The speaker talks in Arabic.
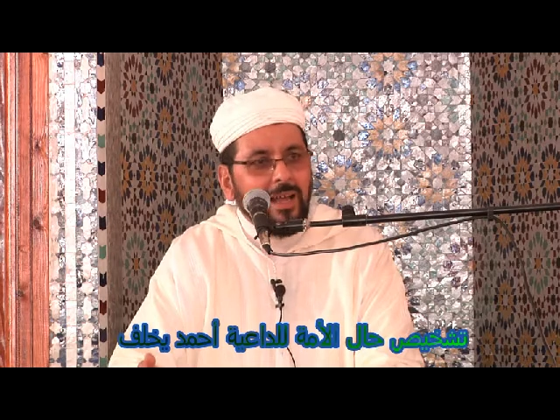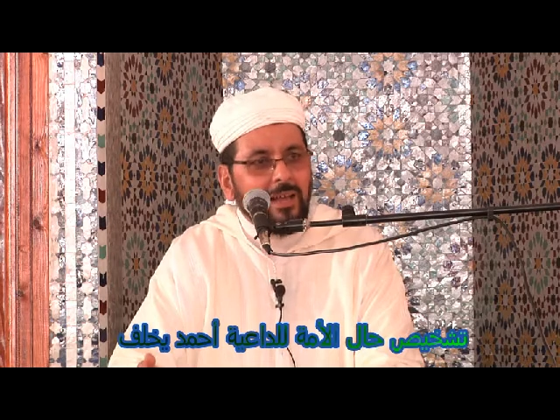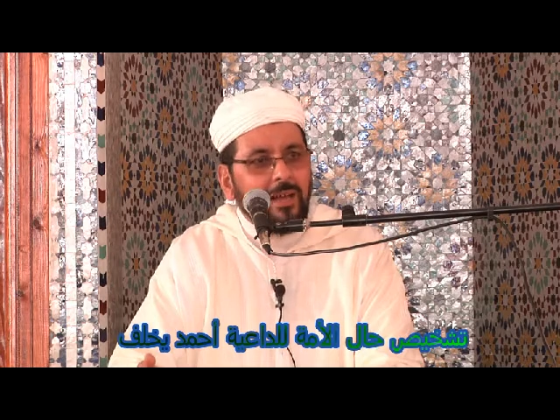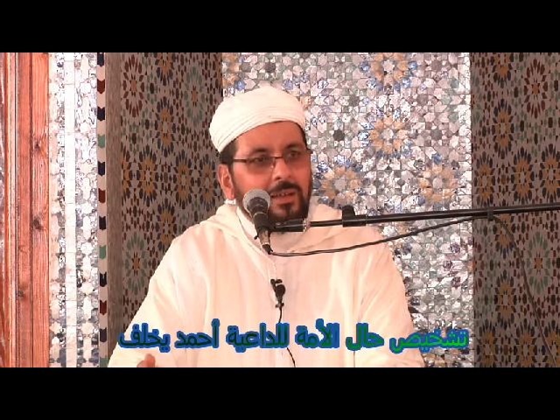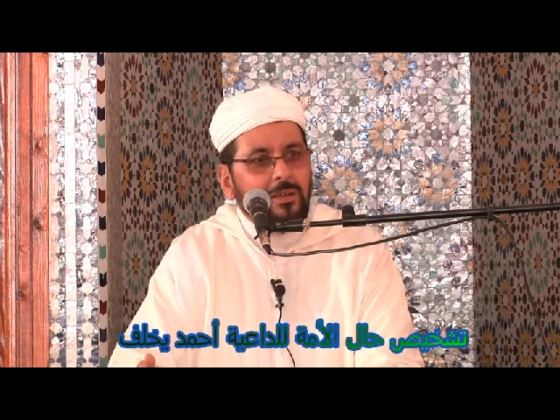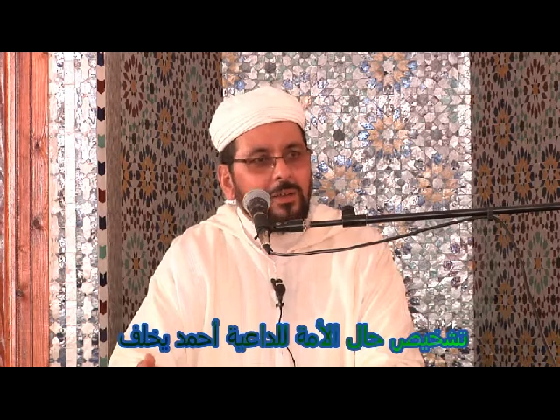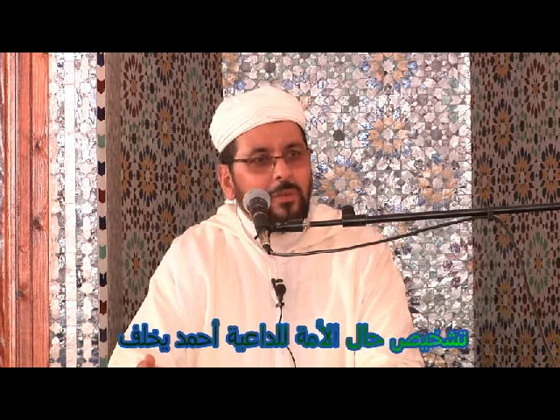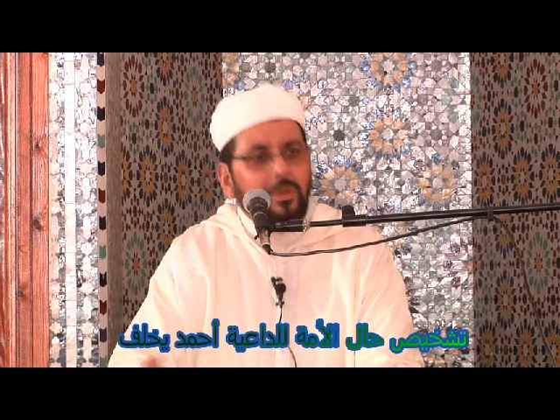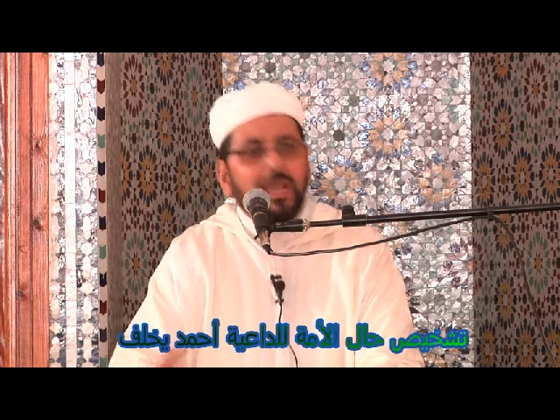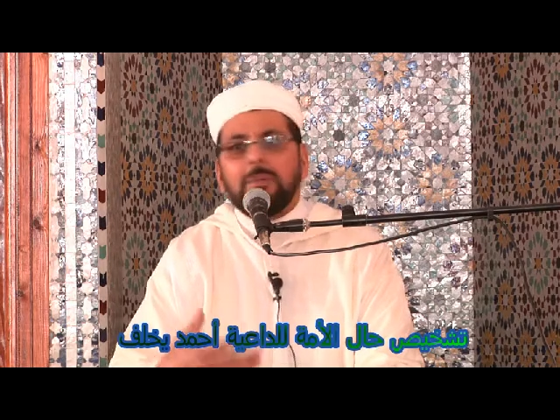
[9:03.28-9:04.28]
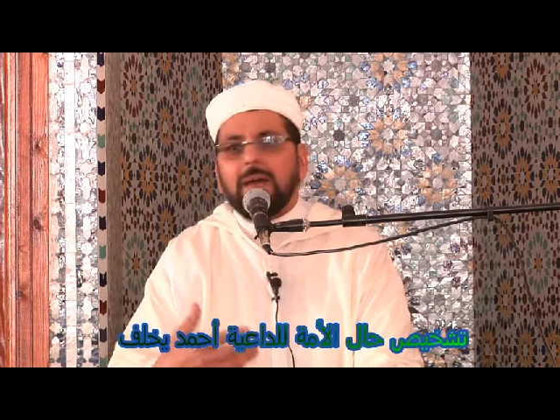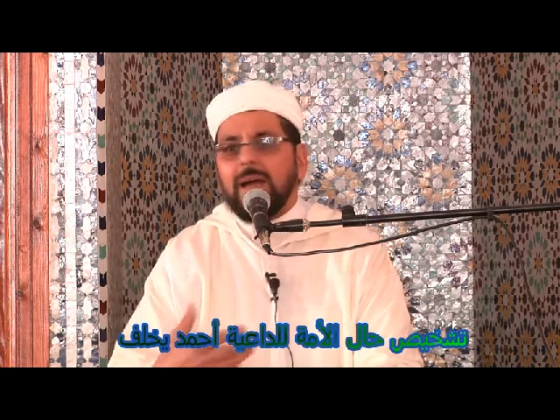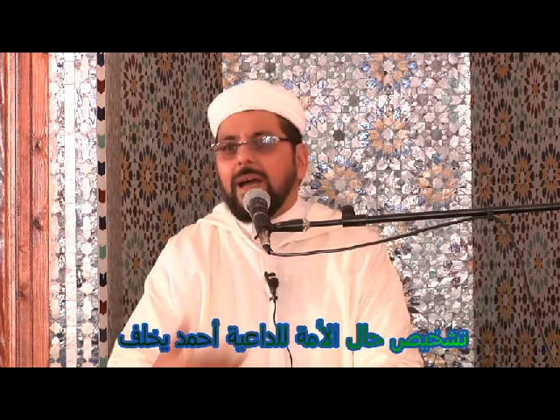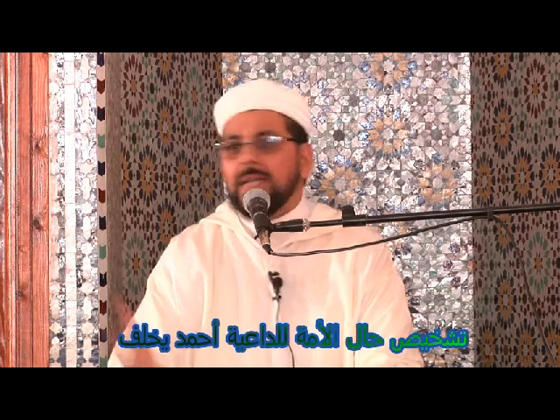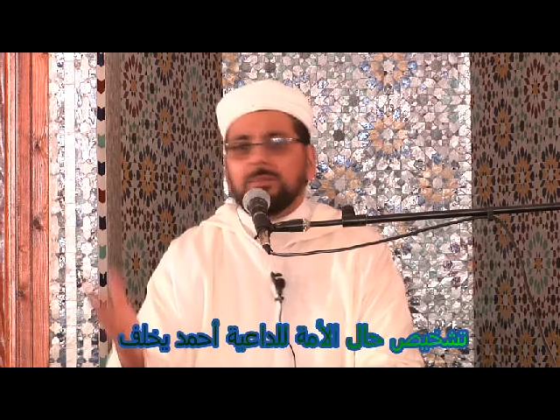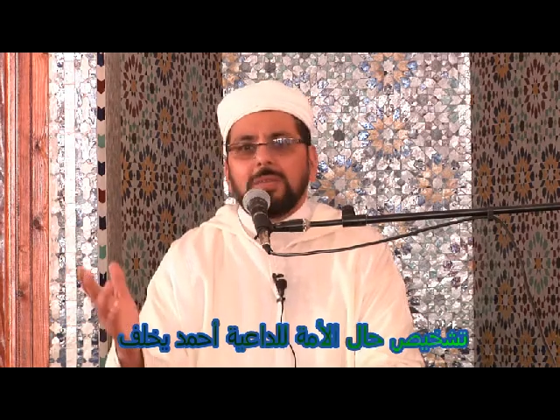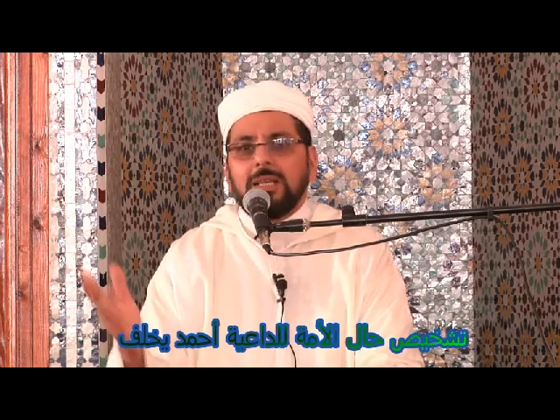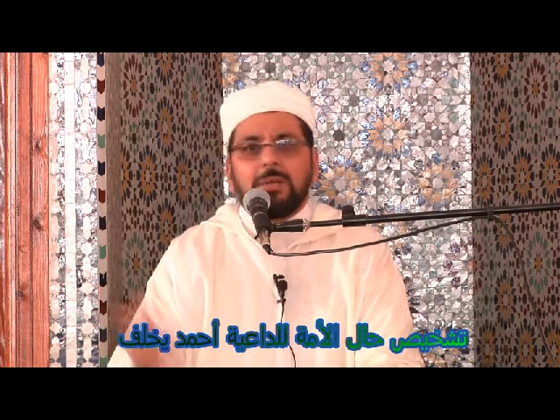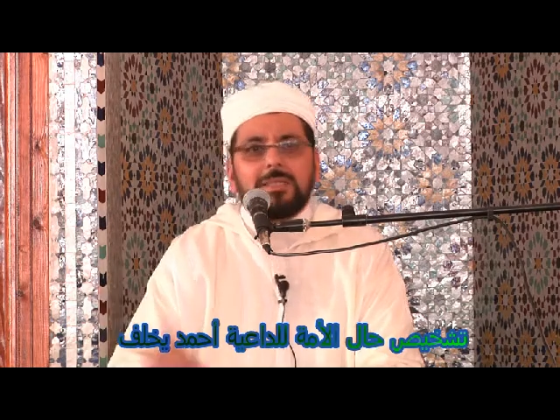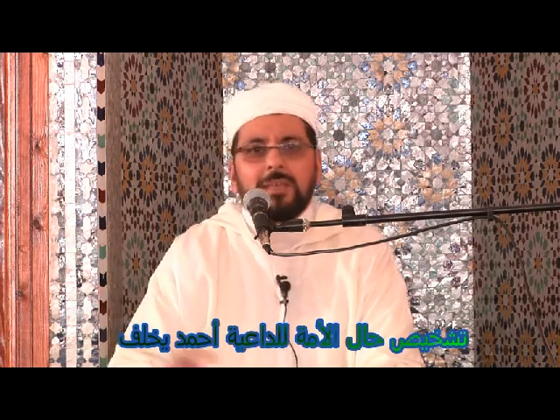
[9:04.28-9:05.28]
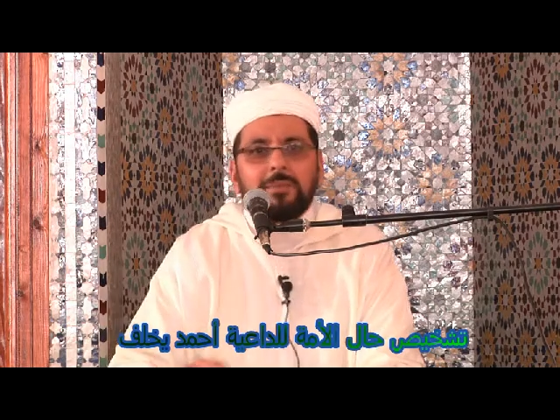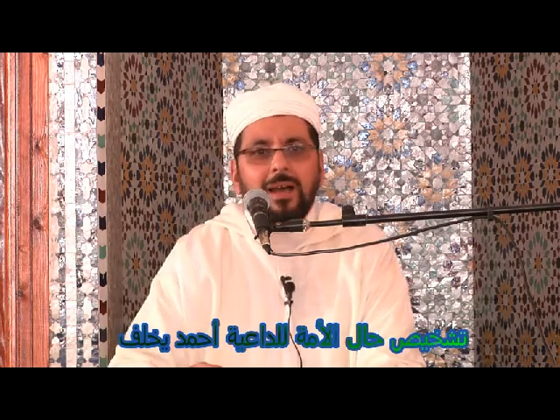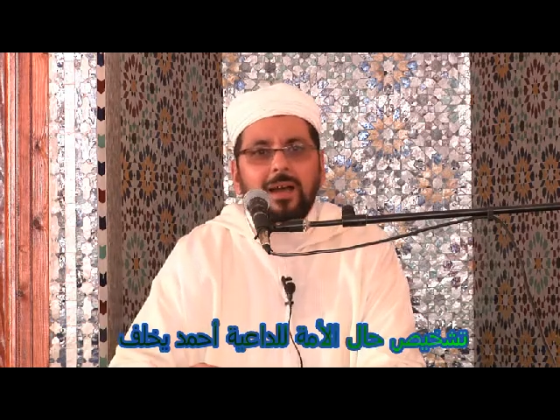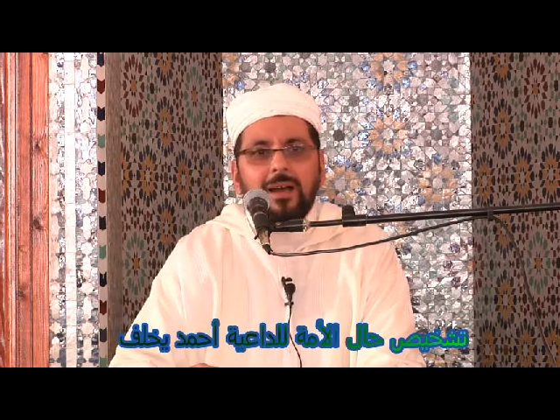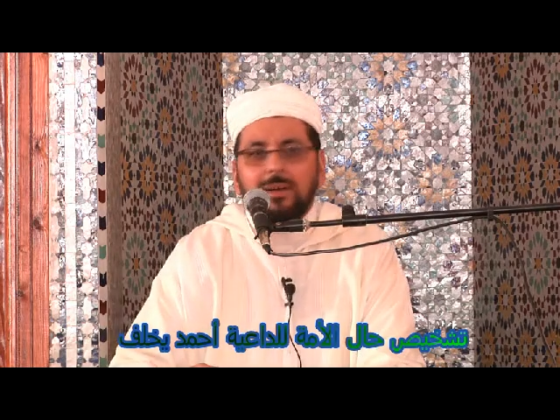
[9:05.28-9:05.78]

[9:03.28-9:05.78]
هذا ولا يبقى أحد إلا وتبعه